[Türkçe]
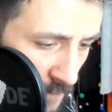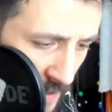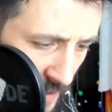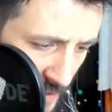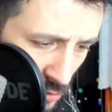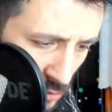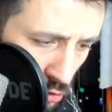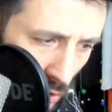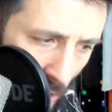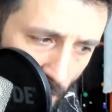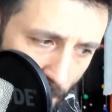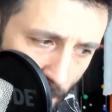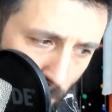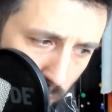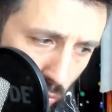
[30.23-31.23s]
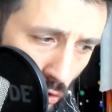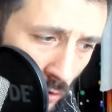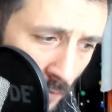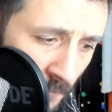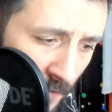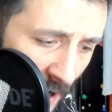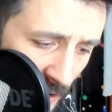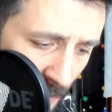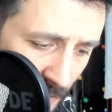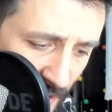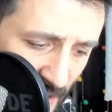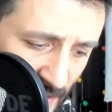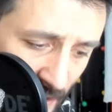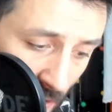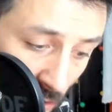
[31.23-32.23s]
ve şu anda bugün farklı bir
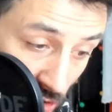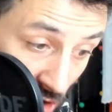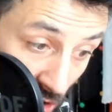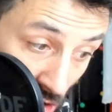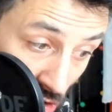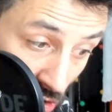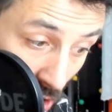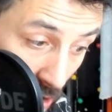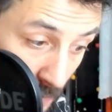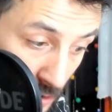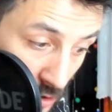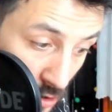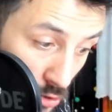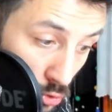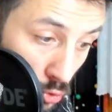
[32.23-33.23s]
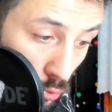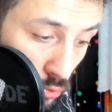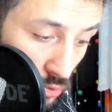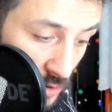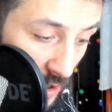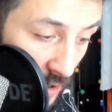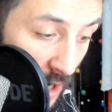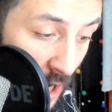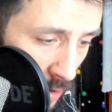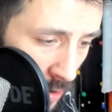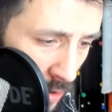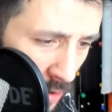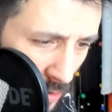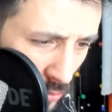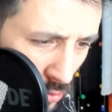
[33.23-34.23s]
desteğiyle 8 tane binici çok güzel.
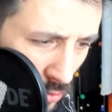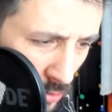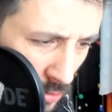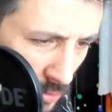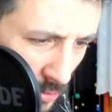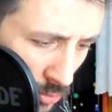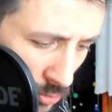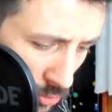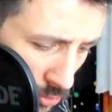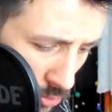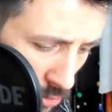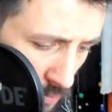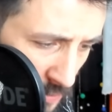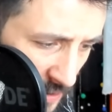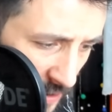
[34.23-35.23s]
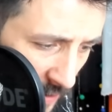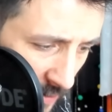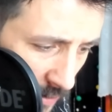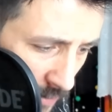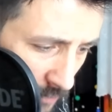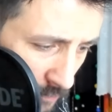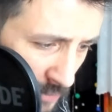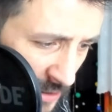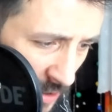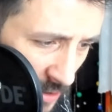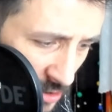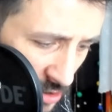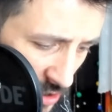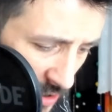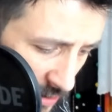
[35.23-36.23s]
Aa dur dur dur dur bir tane bir
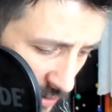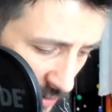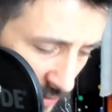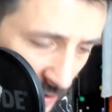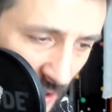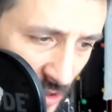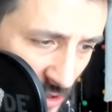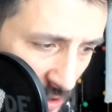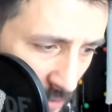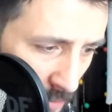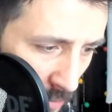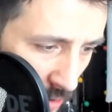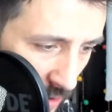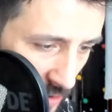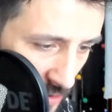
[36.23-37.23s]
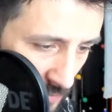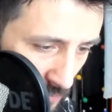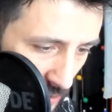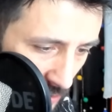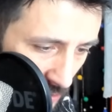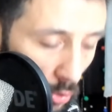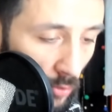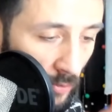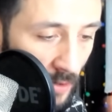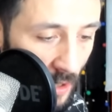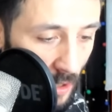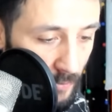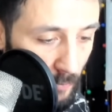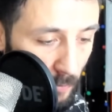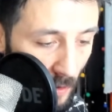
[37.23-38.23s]
tane şey geliştirmem lazım. Balon
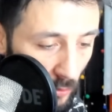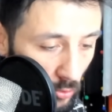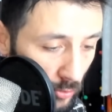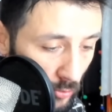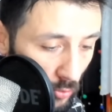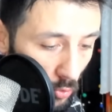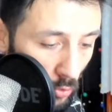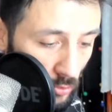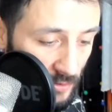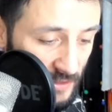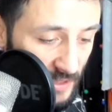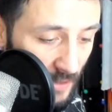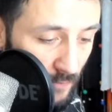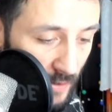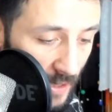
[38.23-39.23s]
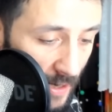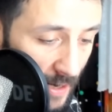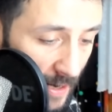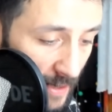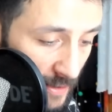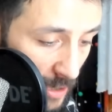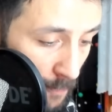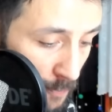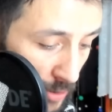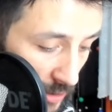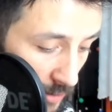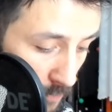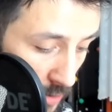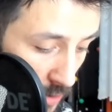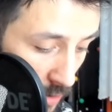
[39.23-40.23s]
abi balonu 10 seviye
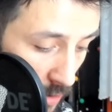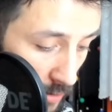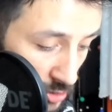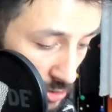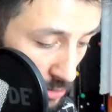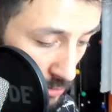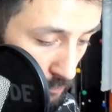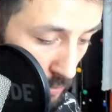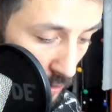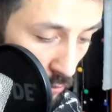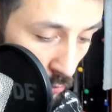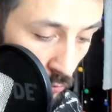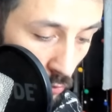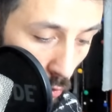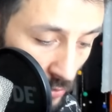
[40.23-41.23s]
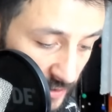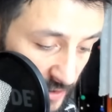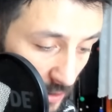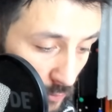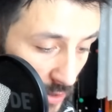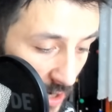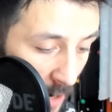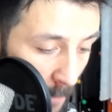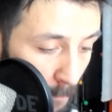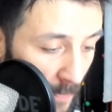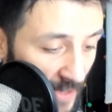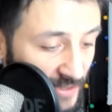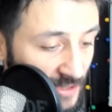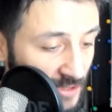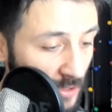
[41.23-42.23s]
yapalım acı. Balonu da 10 seviye
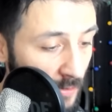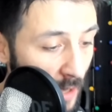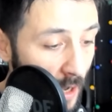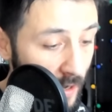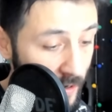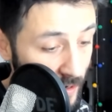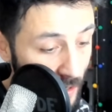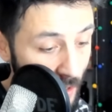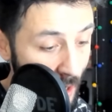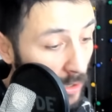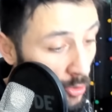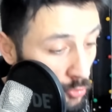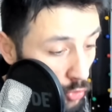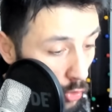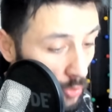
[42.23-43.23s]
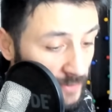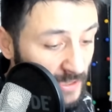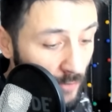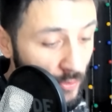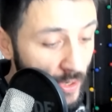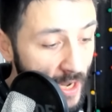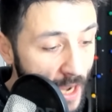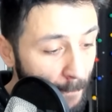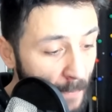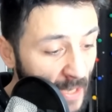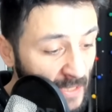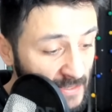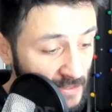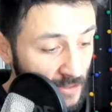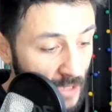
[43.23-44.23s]
yapmazsın Ali. Balonu da 10 seviye
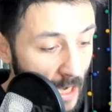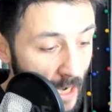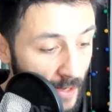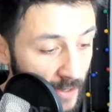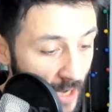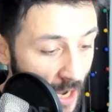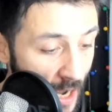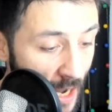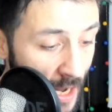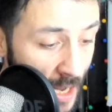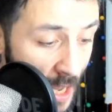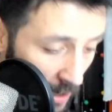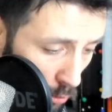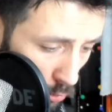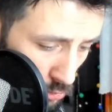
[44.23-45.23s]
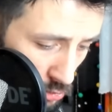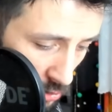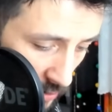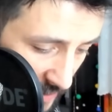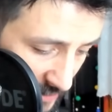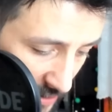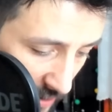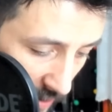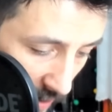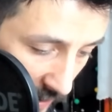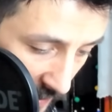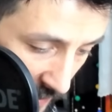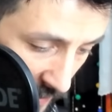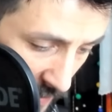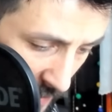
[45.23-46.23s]
yapmazsın yani ya. Helal olsun lan sana
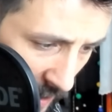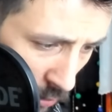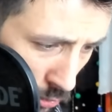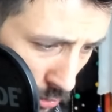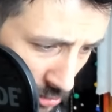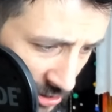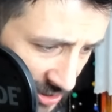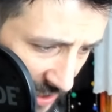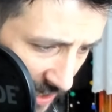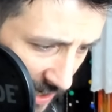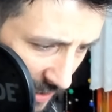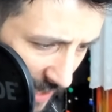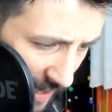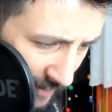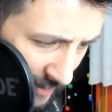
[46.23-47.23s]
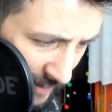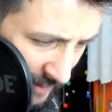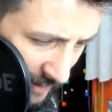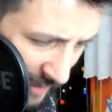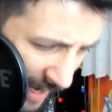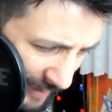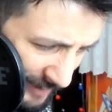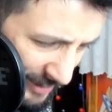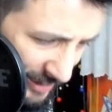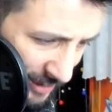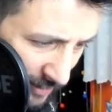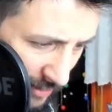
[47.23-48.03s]
Ali. Helal olsun sana lan. Las.